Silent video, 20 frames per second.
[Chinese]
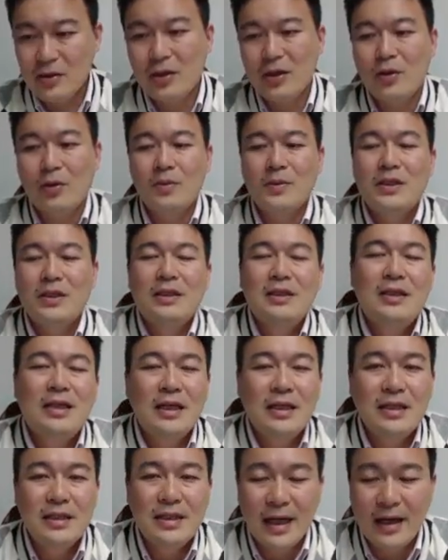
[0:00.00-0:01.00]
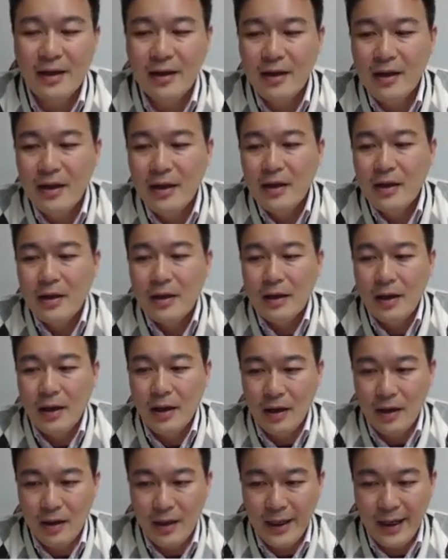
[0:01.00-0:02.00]
就跟我们之前讲，
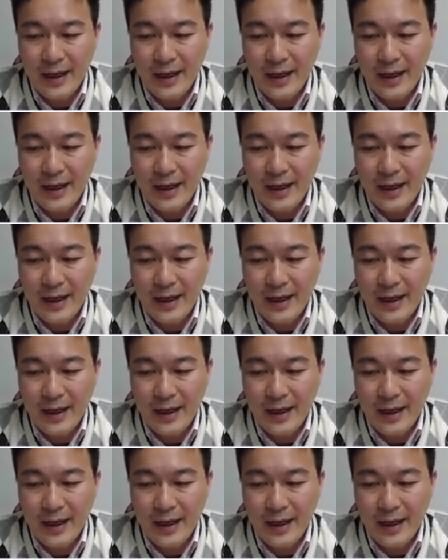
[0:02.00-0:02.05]
呃，